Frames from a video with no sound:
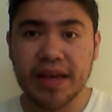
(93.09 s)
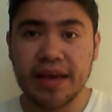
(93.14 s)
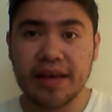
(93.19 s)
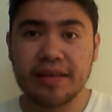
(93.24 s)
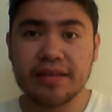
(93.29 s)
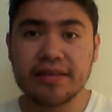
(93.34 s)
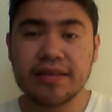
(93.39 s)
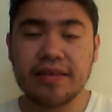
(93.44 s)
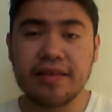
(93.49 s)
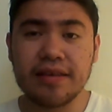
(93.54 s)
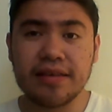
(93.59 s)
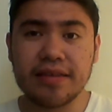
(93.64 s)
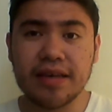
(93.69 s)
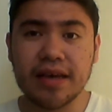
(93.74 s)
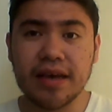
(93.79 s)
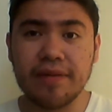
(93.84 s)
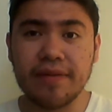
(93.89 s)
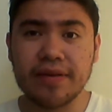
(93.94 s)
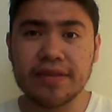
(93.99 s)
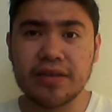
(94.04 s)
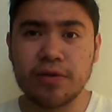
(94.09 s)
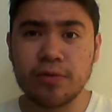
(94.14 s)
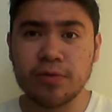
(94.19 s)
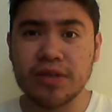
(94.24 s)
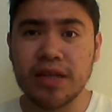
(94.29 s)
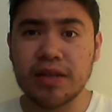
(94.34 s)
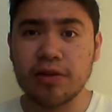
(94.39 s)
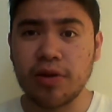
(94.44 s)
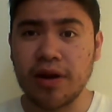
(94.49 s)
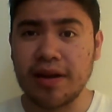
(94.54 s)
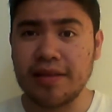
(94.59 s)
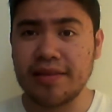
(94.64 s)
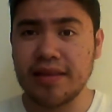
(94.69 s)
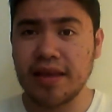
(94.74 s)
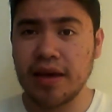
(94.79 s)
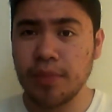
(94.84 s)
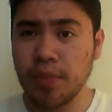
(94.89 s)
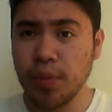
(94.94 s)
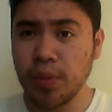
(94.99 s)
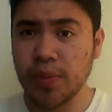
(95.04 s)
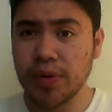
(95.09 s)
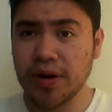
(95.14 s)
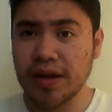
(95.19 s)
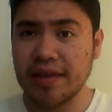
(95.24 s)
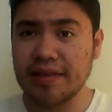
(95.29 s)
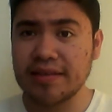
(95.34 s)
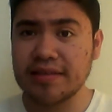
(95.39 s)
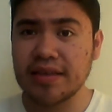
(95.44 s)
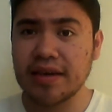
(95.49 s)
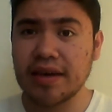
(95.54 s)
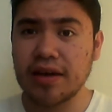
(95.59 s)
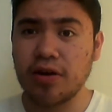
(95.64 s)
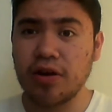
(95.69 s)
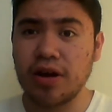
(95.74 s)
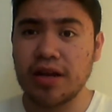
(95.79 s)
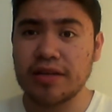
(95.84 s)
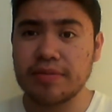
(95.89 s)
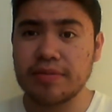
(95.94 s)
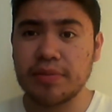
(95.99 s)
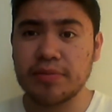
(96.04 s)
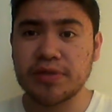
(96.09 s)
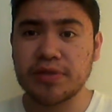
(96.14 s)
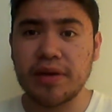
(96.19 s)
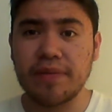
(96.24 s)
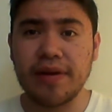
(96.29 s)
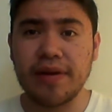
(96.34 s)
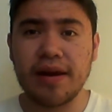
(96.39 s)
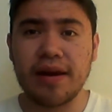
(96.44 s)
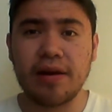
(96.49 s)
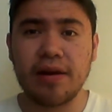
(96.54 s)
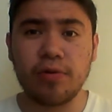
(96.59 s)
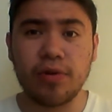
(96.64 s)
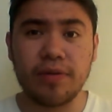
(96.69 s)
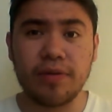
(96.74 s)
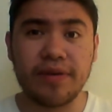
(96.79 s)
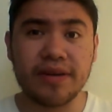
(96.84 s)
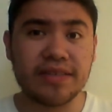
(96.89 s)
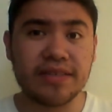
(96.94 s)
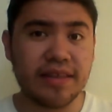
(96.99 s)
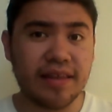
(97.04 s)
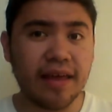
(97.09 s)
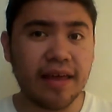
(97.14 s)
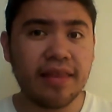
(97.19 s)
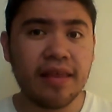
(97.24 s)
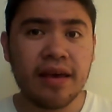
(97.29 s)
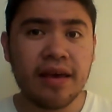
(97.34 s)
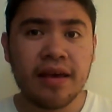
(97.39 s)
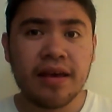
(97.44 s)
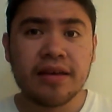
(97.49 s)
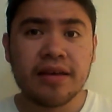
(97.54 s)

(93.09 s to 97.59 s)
que se dice que va a ser un salto en el tiempo, porque dicen que no las vamos a ver en la universidad,